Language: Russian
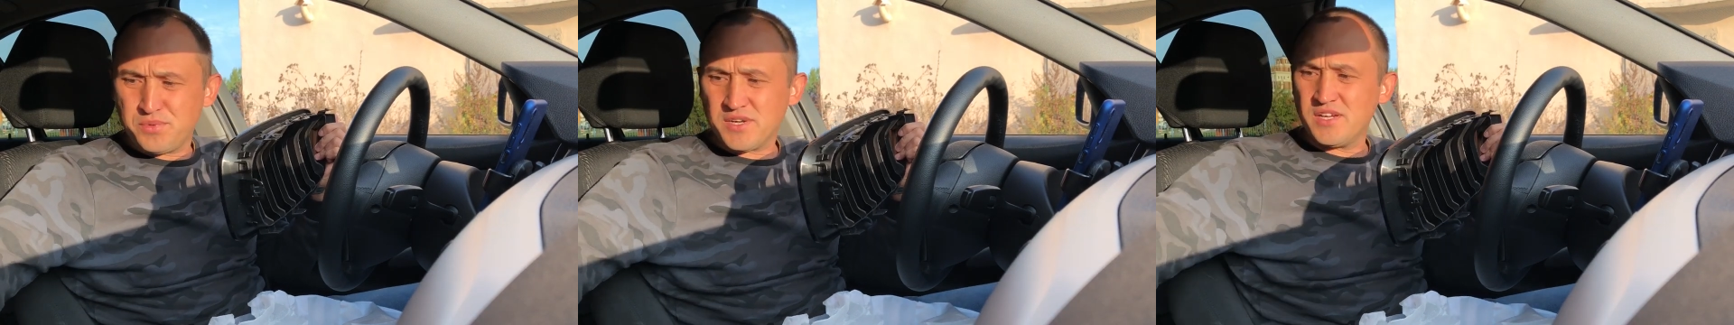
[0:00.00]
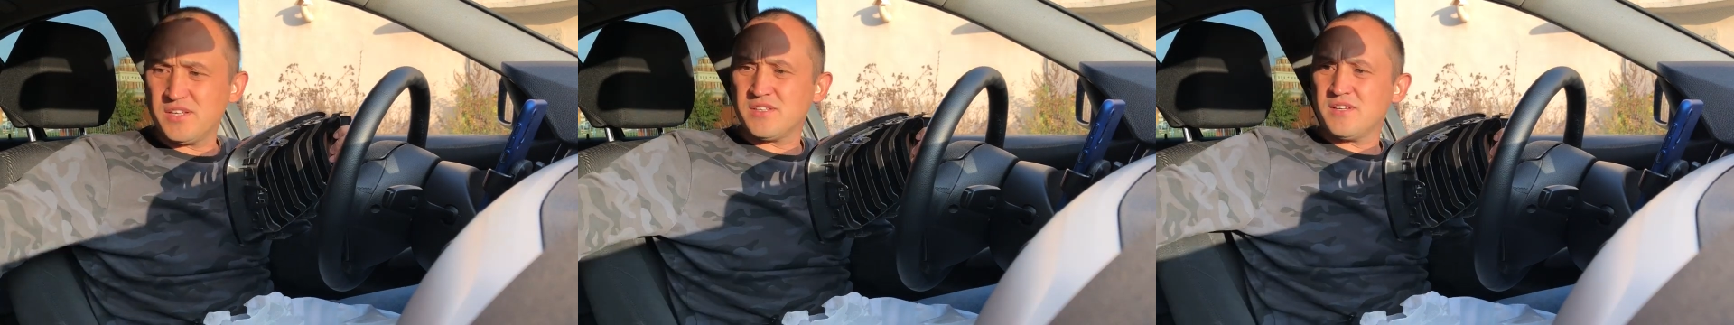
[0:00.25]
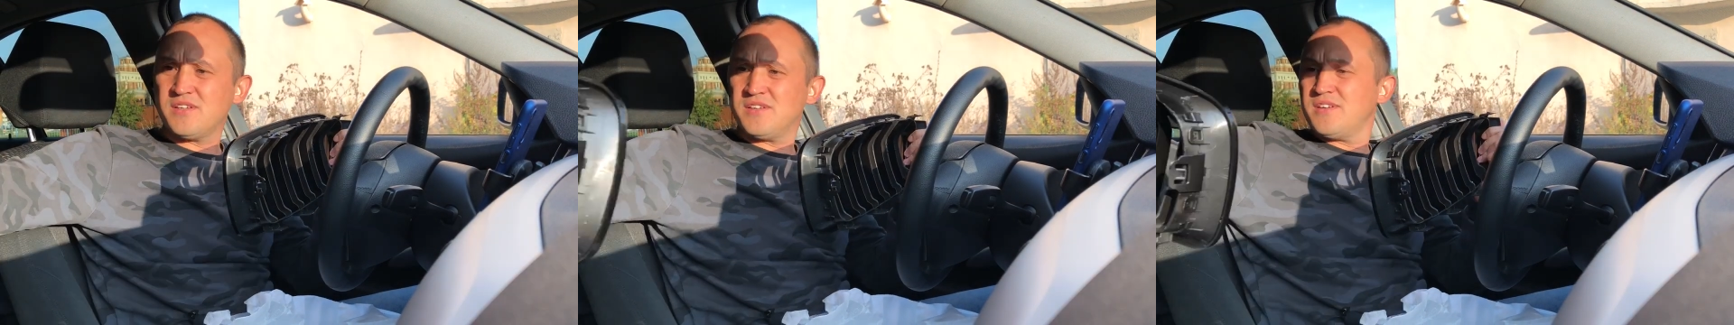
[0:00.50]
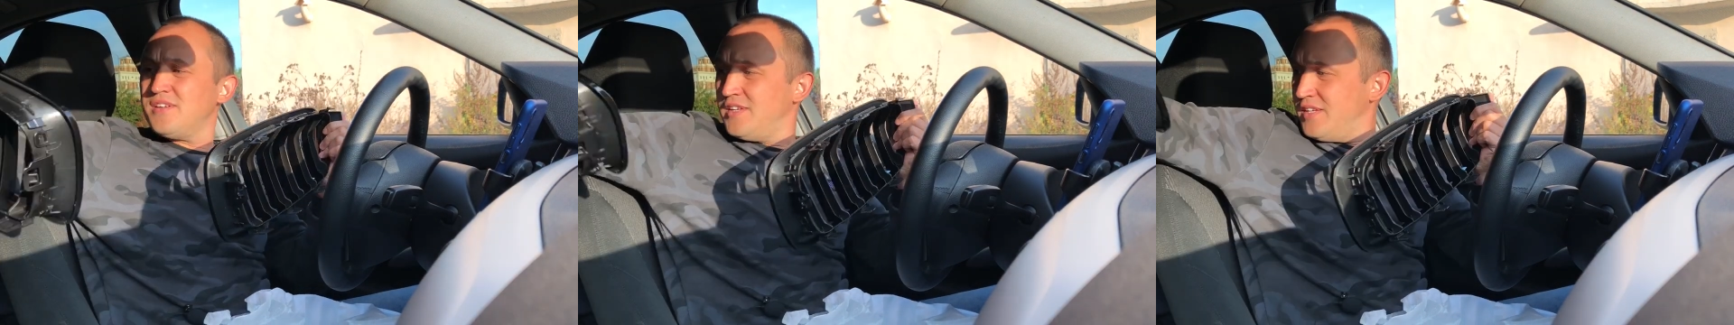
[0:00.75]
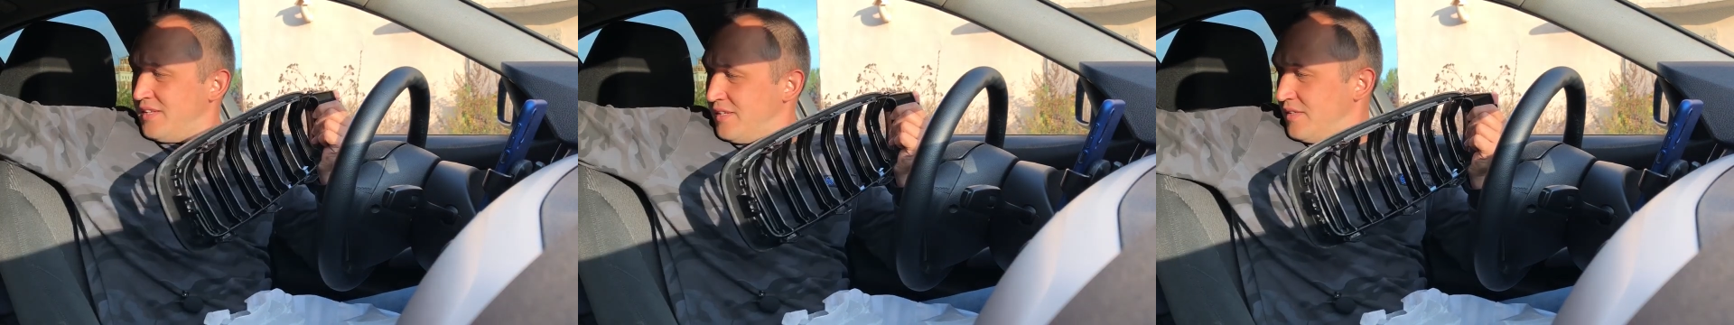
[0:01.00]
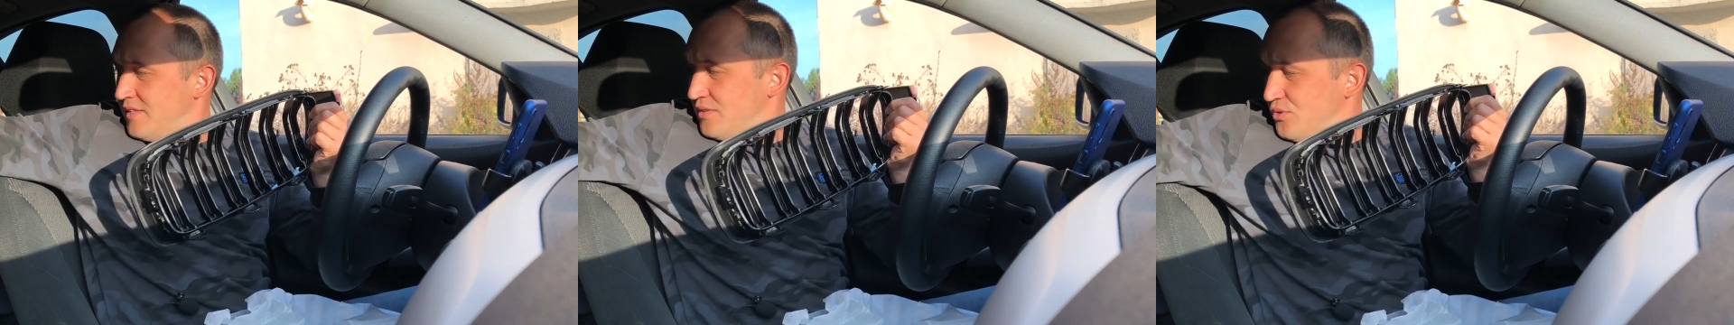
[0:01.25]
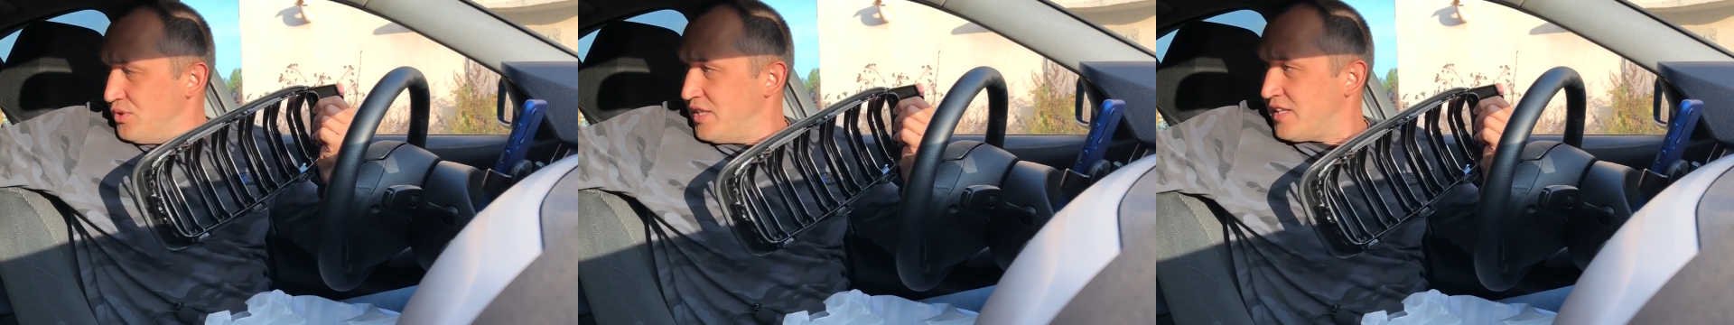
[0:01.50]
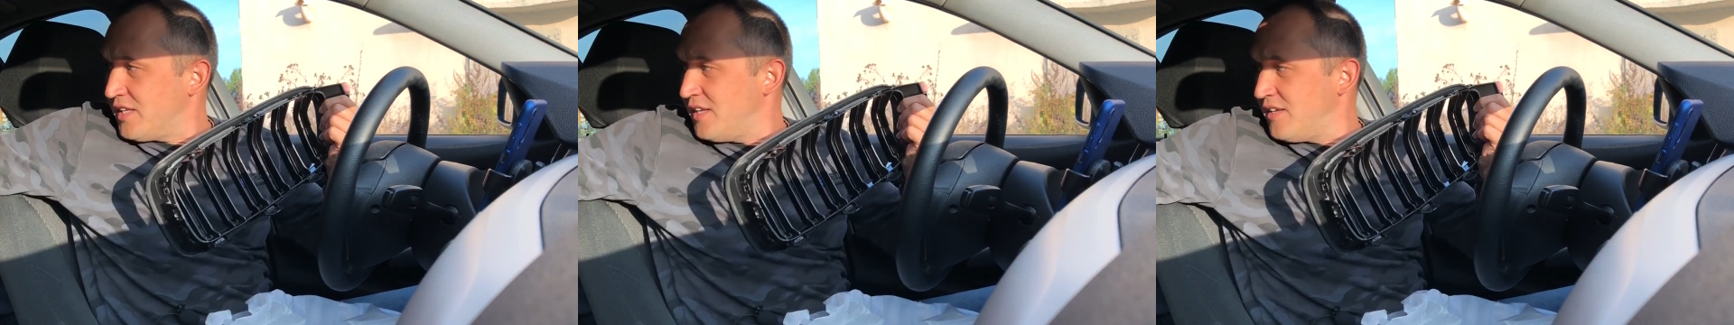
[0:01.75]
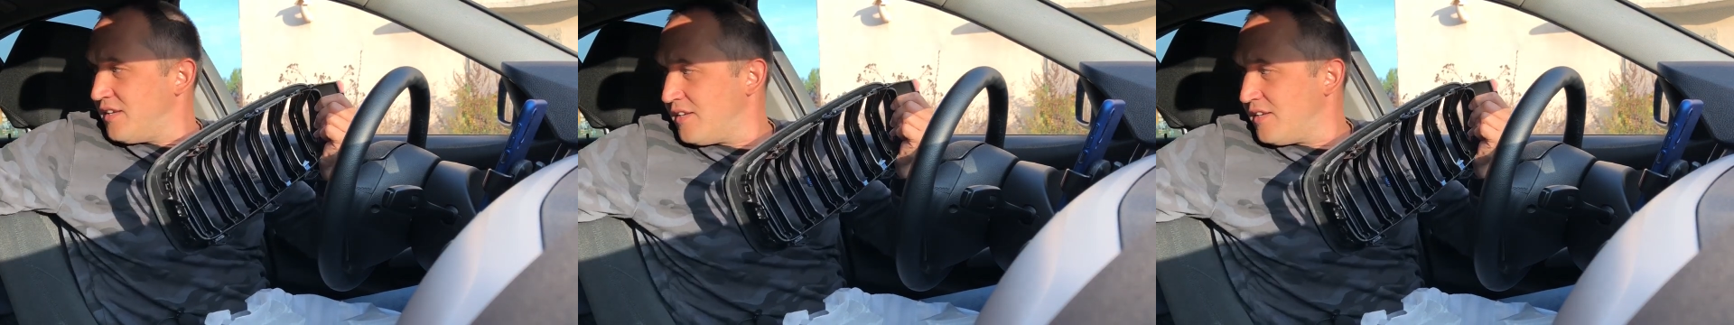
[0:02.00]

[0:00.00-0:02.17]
про это. Ну ладно.